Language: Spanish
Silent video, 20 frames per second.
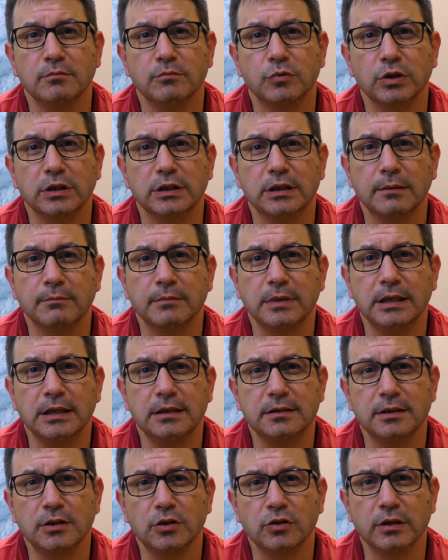porque también
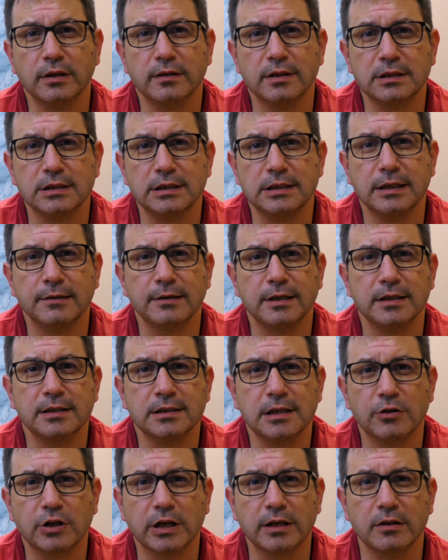el Señor necesitaba de
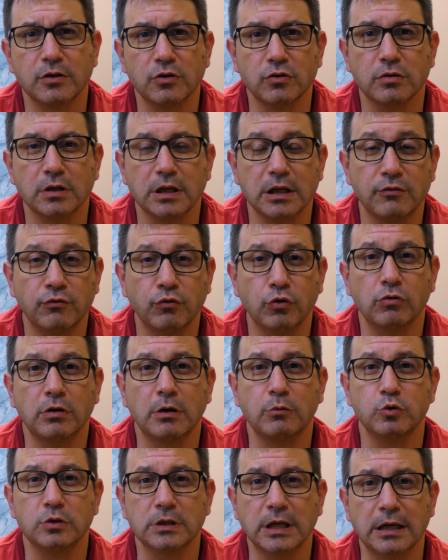esa oración. Y
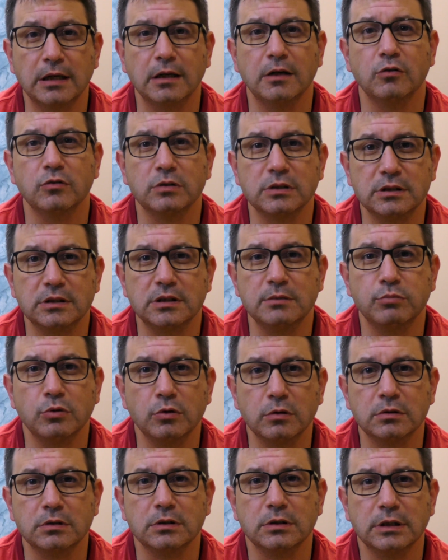fueron a buscarle los
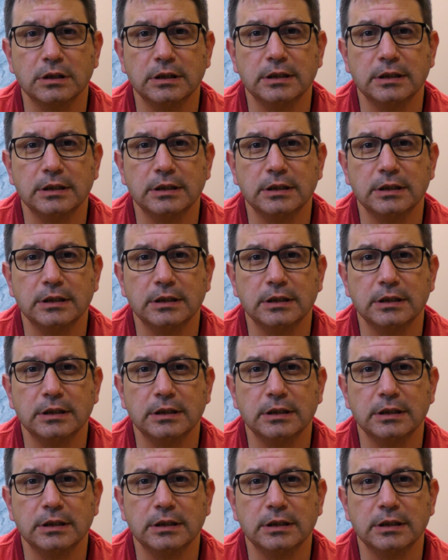discípulos.